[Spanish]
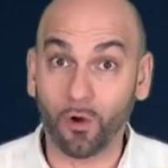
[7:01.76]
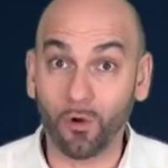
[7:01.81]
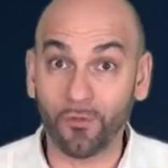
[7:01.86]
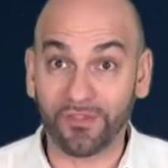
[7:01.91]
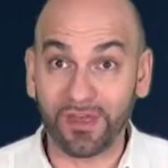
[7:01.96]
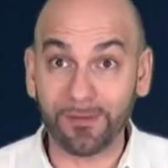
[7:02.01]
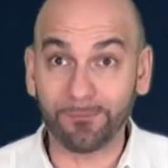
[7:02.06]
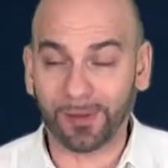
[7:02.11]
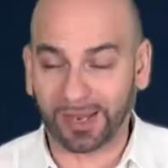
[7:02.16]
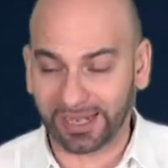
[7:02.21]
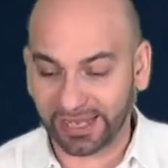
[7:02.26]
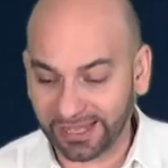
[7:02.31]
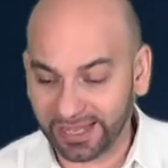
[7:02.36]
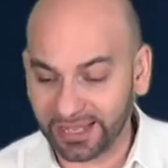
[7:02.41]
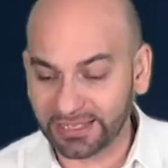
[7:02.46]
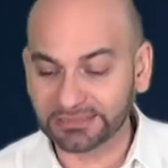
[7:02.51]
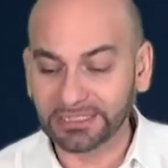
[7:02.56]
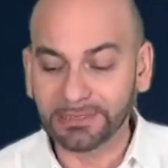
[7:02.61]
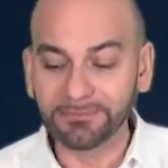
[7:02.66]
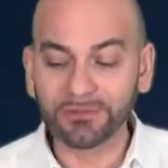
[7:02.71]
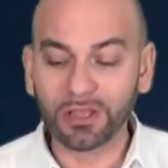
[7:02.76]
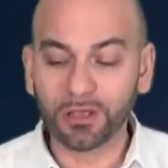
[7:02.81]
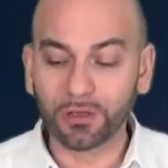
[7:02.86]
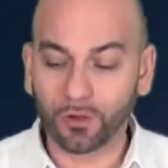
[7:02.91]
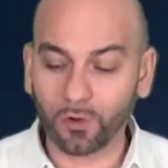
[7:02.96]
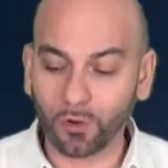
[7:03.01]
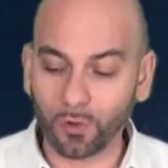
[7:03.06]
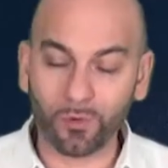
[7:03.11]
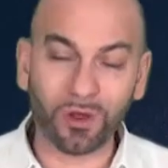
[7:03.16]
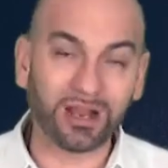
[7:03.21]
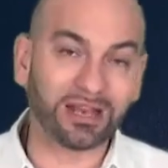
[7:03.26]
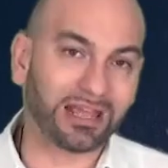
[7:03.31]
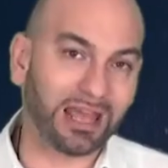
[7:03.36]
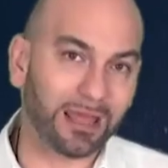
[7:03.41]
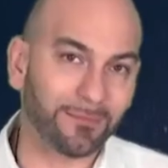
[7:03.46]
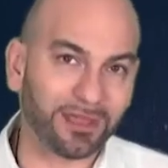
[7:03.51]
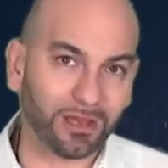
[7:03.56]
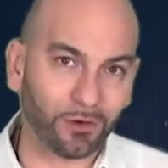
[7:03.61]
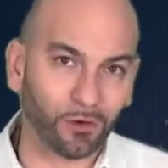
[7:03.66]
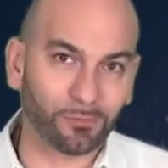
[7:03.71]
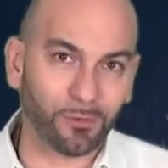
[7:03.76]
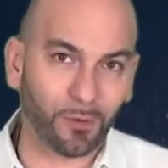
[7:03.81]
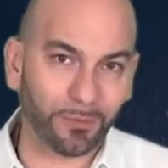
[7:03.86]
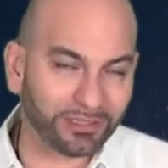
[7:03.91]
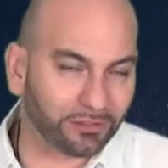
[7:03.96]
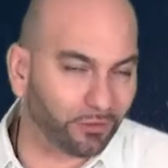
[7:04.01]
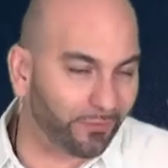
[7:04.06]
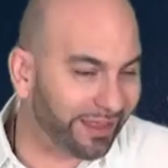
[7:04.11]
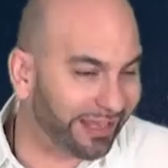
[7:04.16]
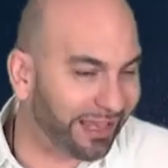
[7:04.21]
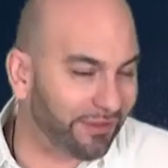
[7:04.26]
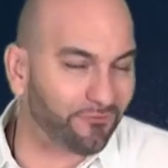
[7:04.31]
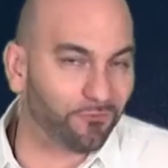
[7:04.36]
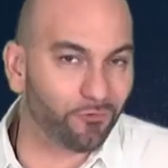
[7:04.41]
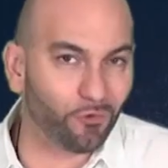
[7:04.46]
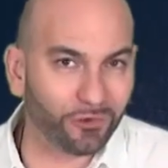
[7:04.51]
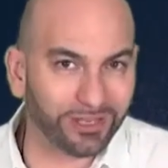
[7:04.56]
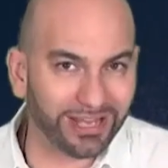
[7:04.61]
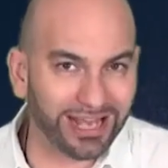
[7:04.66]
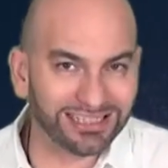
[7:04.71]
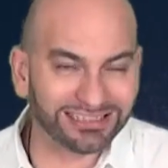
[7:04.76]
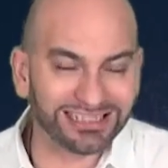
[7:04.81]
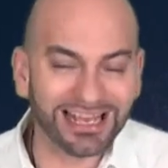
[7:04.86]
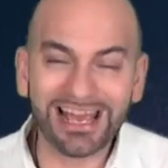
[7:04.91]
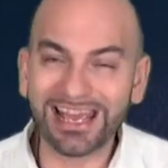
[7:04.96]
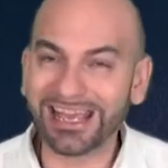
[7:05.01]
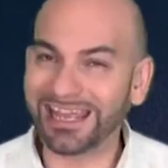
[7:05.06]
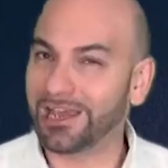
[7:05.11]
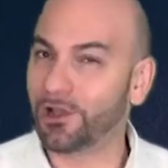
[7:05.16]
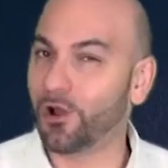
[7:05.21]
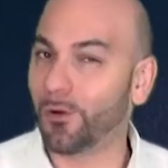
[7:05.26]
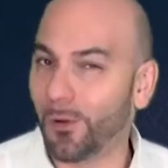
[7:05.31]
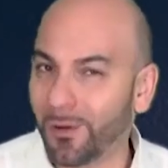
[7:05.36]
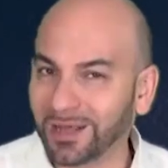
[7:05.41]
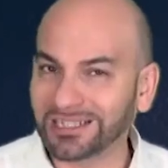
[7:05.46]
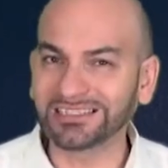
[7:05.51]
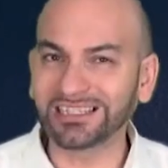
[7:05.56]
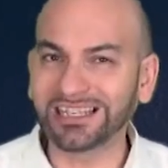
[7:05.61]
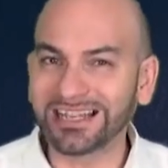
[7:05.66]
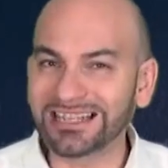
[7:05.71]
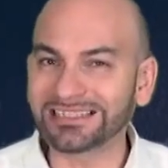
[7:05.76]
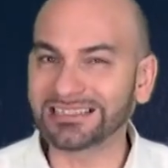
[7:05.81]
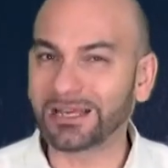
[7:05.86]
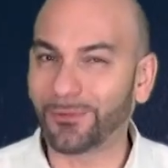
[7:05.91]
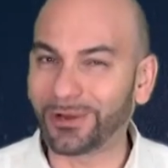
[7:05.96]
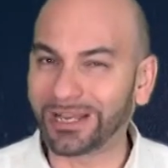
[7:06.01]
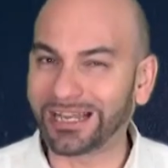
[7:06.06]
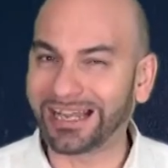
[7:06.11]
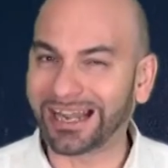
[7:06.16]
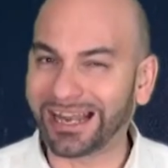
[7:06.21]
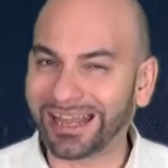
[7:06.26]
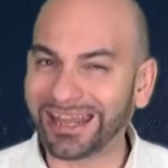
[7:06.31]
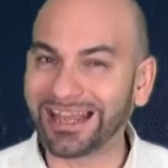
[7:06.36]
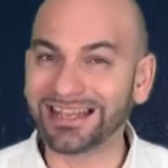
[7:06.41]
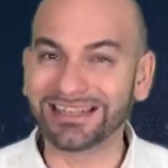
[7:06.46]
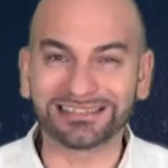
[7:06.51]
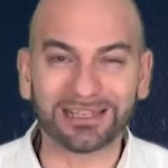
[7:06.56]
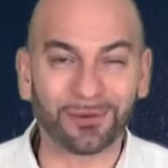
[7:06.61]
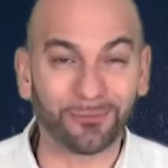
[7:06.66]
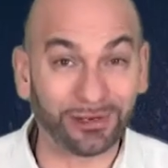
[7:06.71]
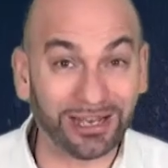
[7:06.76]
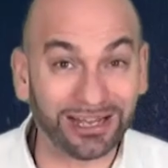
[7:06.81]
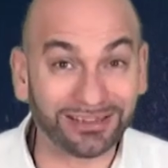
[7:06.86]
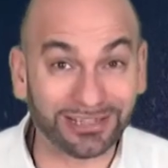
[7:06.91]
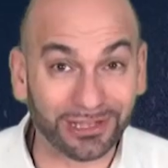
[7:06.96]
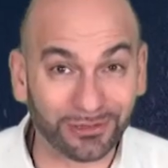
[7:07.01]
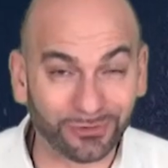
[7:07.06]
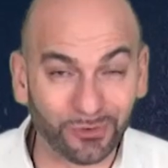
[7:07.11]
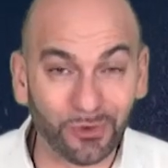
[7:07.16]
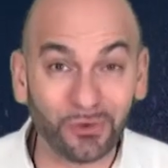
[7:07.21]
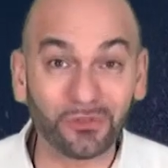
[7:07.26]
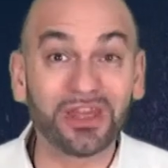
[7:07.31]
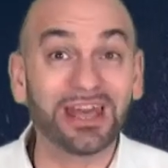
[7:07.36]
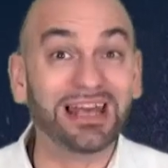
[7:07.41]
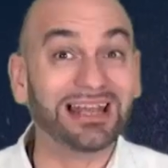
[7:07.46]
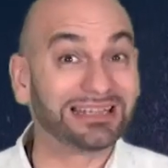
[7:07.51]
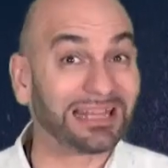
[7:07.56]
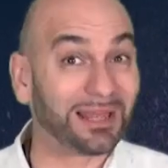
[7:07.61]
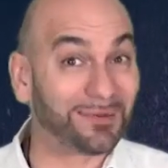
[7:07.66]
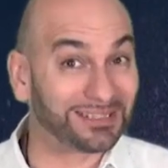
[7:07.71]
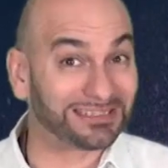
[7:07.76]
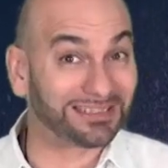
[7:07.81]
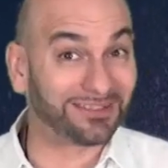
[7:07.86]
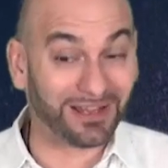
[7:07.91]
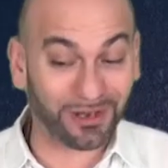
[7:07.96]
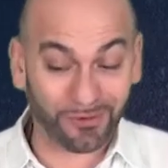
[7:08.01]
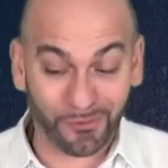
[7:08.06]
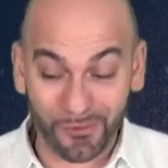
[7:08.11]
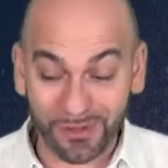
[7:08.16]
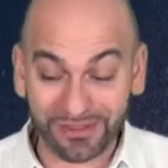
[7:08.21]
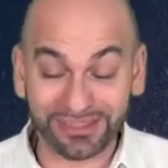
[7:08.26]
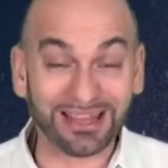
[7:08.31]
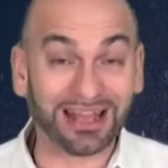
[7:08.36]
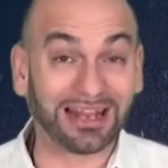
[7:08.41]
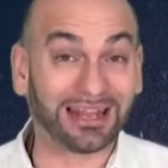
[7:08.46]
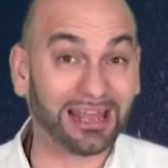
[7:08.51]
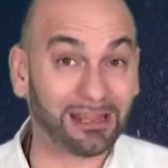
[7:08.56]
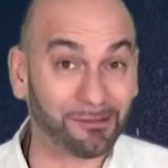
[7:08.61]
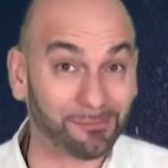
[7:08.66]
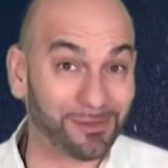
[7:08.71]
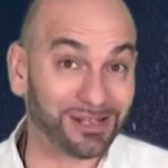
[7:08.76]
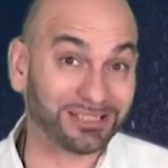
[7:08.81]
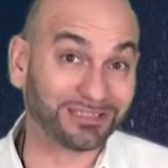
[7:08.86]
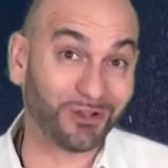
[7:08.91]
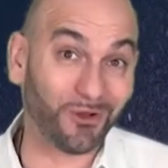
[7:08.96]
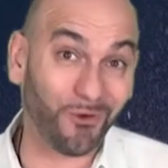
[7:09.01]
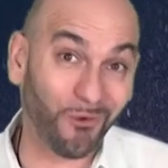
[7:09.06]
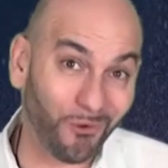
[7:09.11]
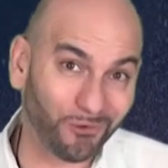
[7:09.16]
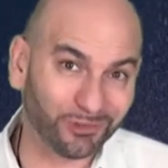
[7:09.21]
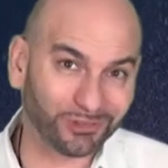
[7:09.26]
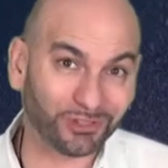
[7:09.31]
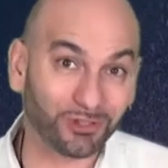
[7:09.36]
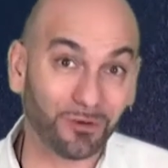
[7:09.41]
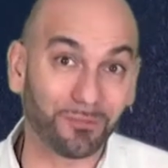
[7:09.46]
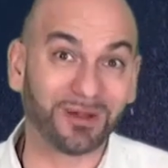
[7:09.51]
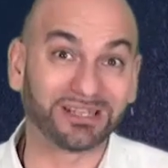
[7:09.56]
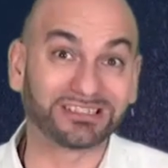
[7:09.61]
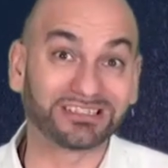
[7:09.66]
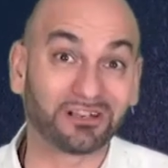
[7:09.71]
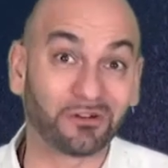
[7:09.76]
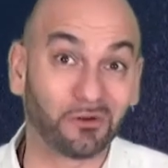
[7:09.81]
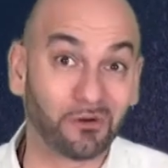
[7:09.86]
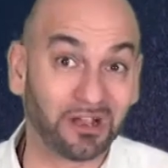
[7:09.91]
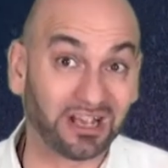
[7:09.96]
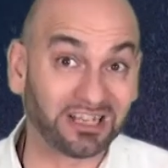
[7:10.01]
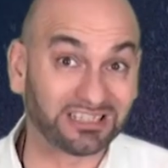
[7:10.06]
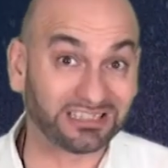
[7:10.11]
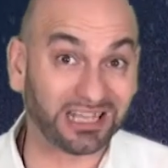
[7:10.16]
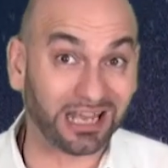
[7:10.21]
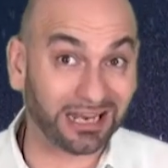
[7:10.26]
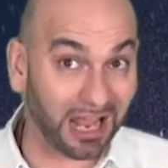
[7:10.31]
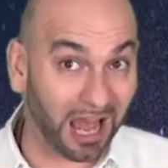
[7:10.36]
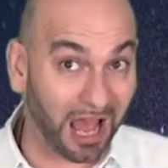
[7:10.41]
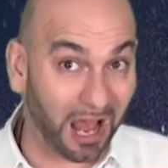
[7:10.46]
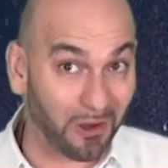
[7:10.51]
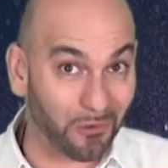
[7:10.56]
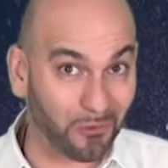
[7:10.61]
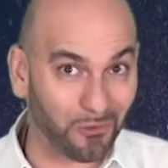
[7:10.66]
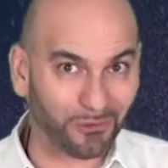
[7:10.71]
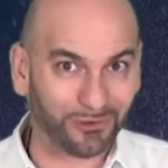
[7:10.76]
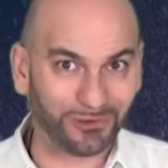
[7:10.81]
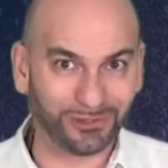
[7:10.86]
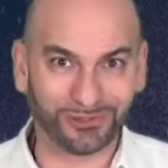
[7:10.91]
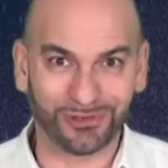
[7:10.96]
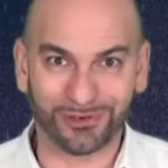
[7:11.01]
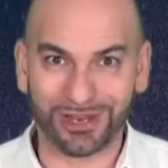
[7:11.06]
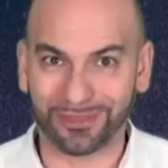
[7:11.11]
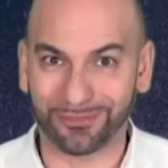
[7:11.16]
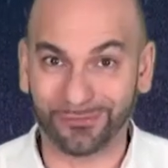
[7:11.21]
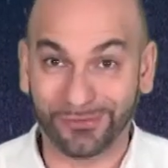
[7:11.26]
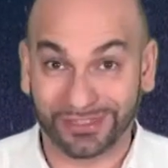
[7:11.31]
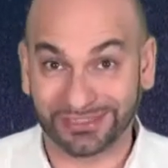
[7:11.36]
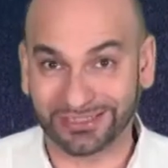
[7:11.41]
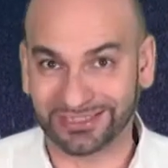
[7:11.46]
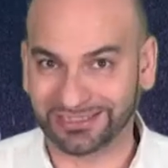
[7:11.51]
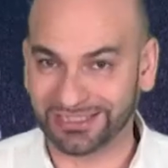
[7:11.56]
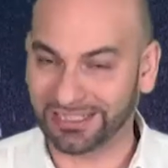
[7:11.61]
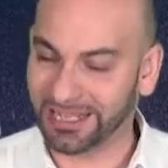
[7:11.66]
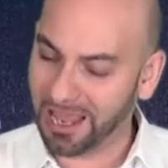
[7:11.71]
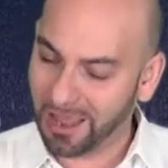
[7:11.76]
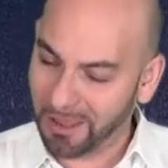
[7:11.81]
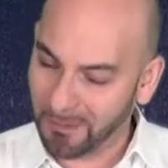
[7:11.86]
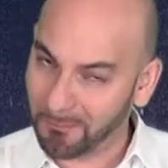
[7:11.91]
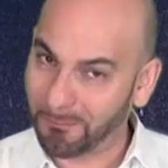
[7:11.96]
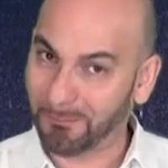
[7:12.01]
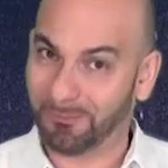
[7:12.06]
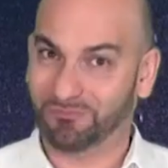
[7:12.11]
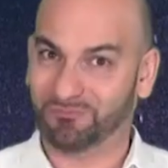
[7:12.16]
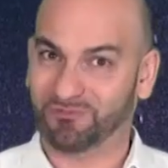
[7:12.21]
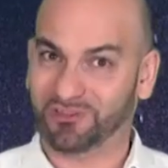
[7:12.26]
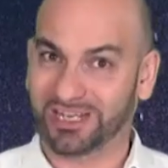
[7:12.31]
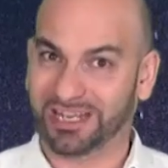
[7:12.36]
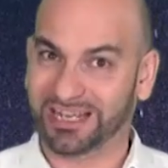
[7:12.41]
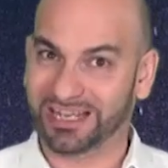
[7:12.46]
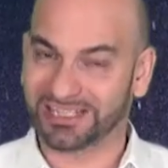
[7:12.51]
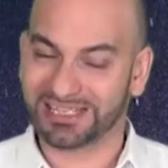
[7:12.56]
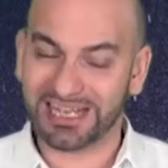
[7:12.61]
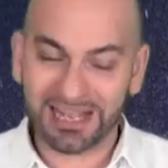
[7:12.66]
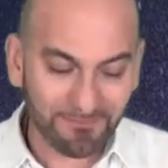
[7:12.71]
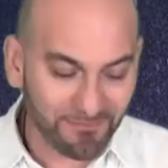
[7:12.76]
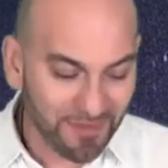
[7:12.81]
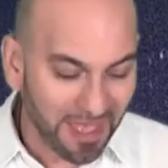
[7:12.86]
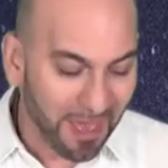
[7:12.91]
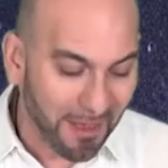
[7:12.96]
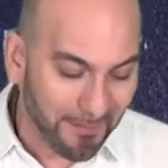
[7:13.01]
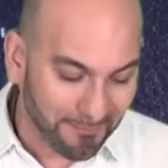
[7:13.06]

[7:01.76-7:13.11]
o de parejas, con lo cual qué mejor momento de que fluyas y como vas a tener esa buena energía y esa buena actitud, te vas a dar cuenta que en mes 8 vas a conquistar algunos corazones, así que Sigue así.